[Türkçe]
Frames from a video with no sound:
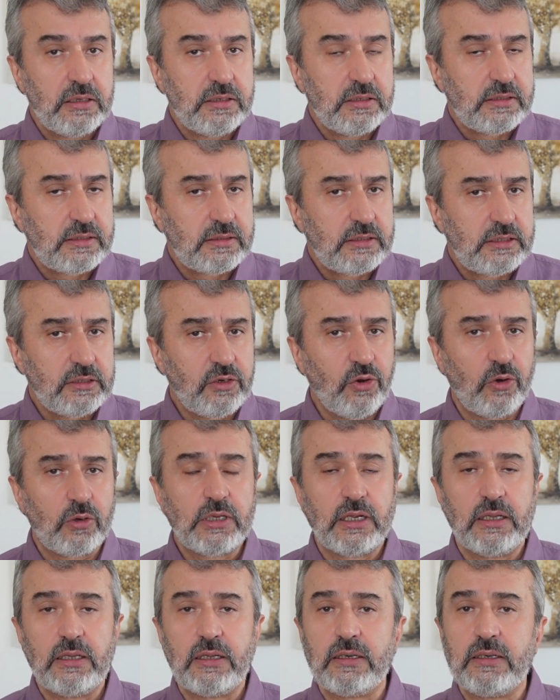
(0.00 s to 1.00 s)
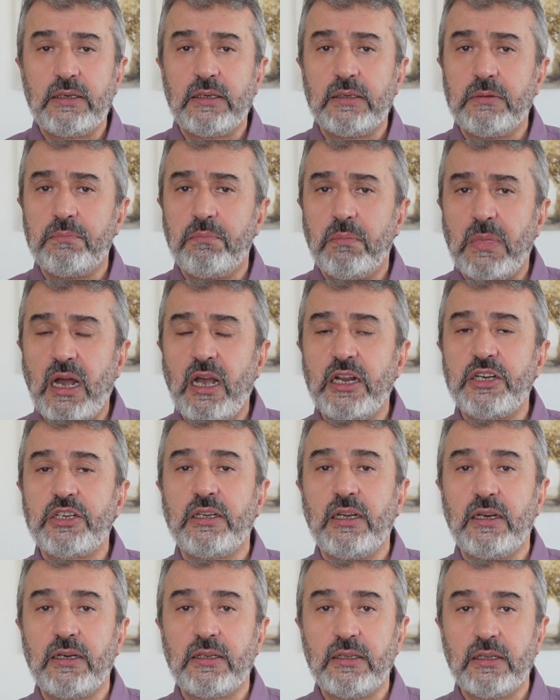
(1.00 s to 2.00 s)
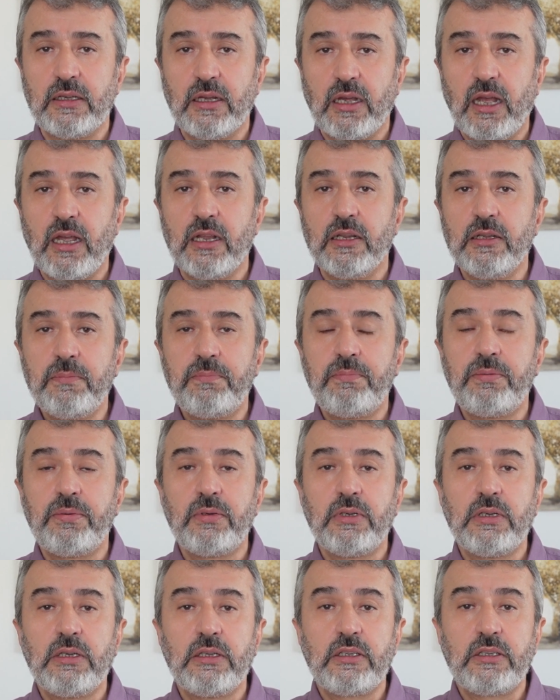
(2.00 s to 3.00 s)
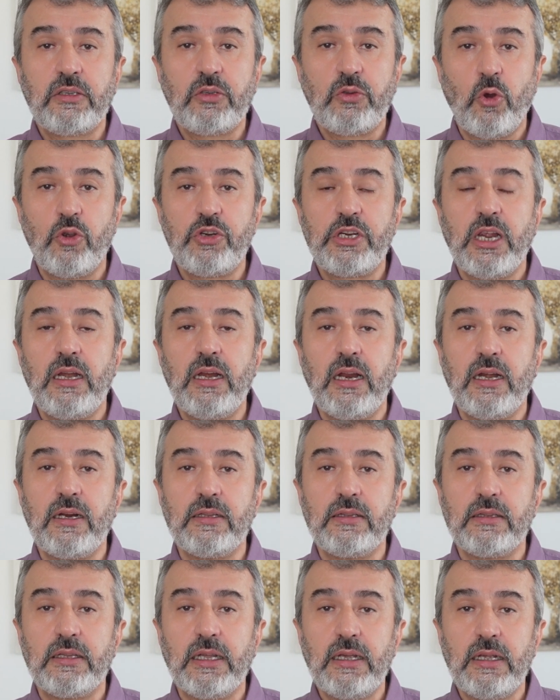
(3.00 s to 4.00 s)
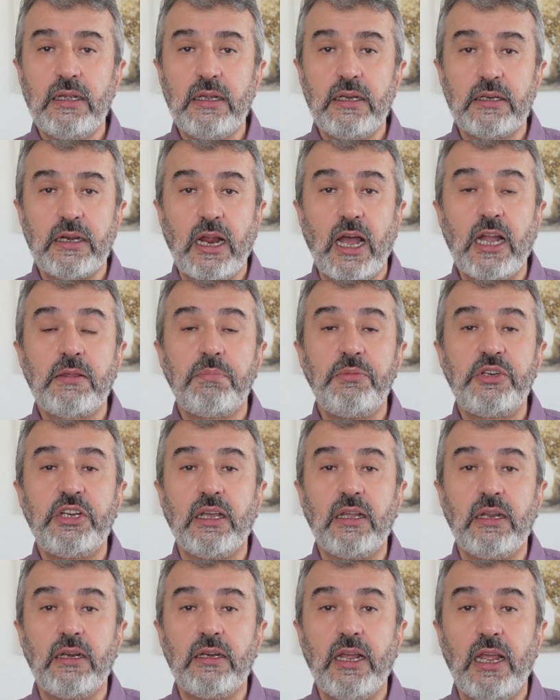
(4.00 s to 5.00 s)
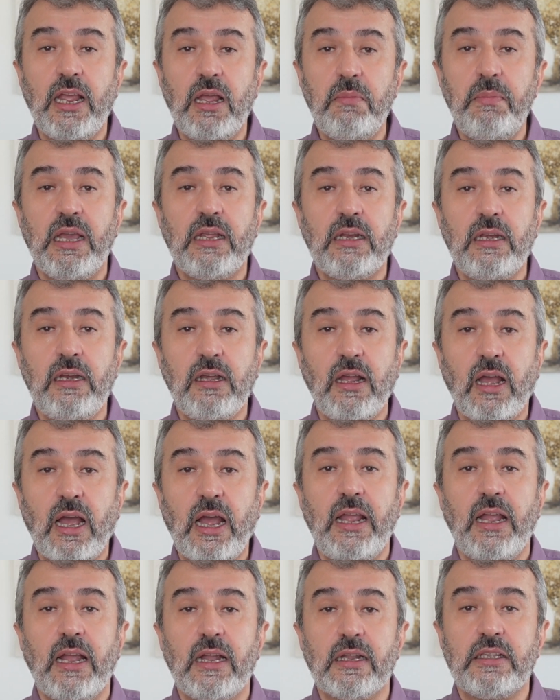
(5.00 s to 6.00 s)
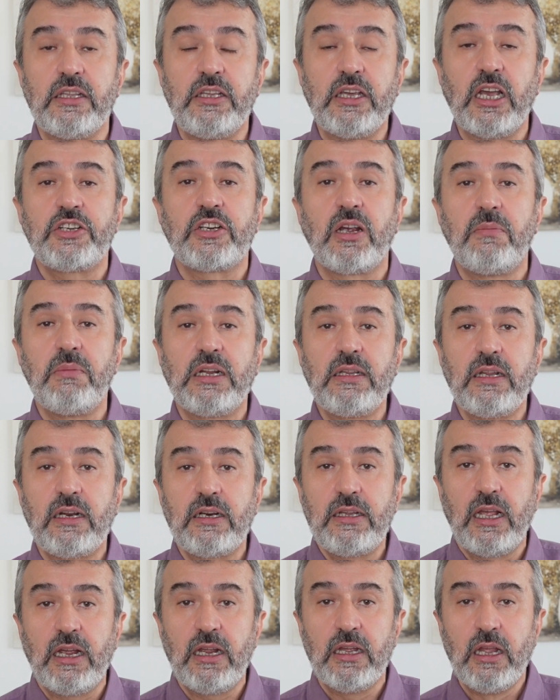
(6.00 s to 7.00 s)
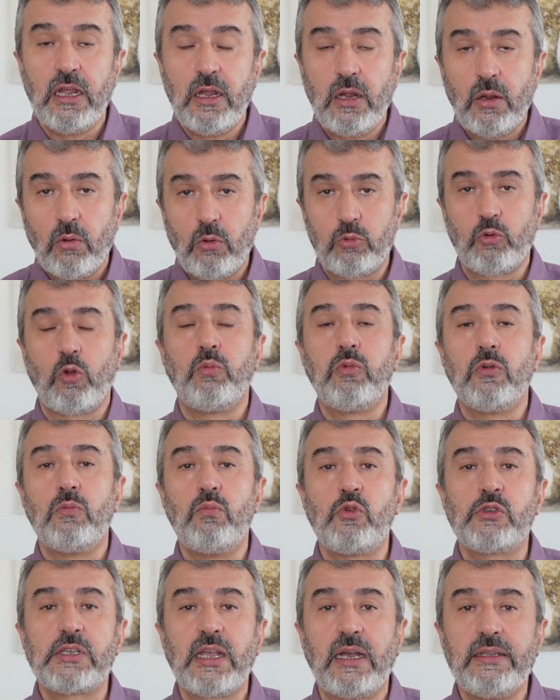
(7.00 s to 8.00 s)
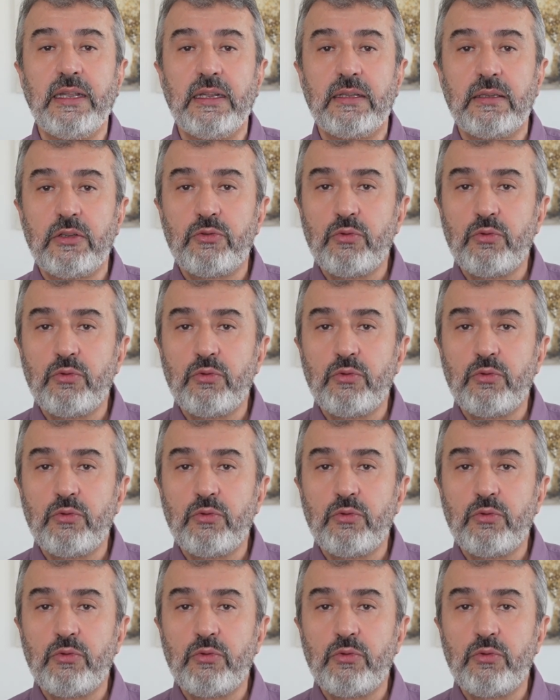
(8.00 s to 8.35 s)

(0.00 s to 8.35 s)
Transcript: sigortalarını, maaşlarını alıp köşelerinde rahat bir şekilde emeklilik hayatı yaşamalarına bu toplum müsaade etti.